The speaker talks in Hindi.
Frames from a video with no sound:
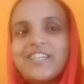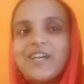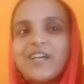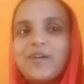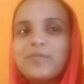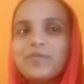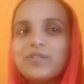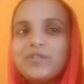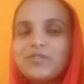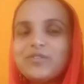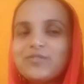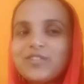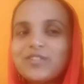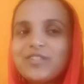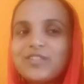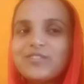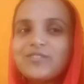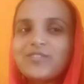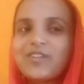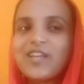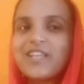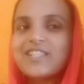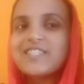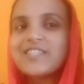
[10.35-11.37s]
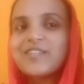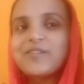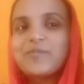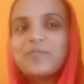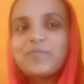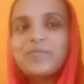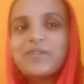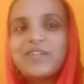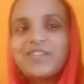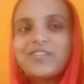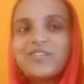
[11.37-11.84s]
अभी तुरंत कुरान शरीफ
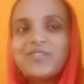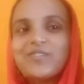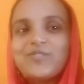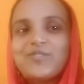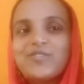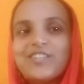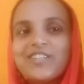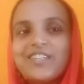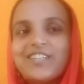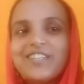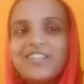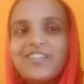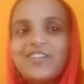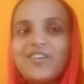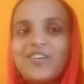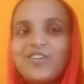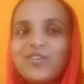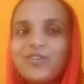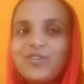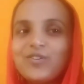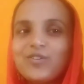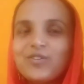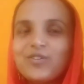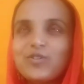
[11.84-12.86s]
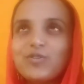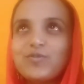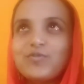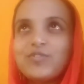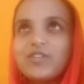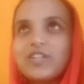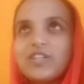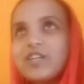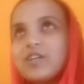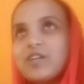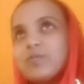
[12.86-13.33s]
पढ़ के उठी और
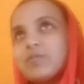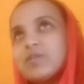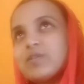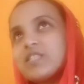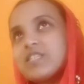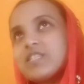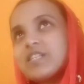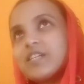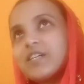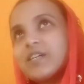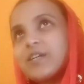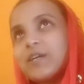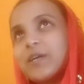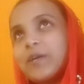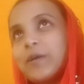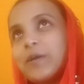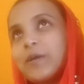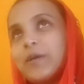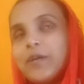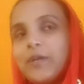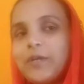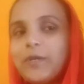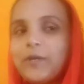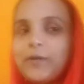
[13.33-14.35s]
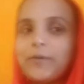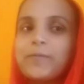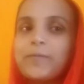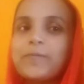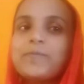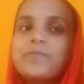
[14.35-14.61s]
दोपहर का बज रहा है एक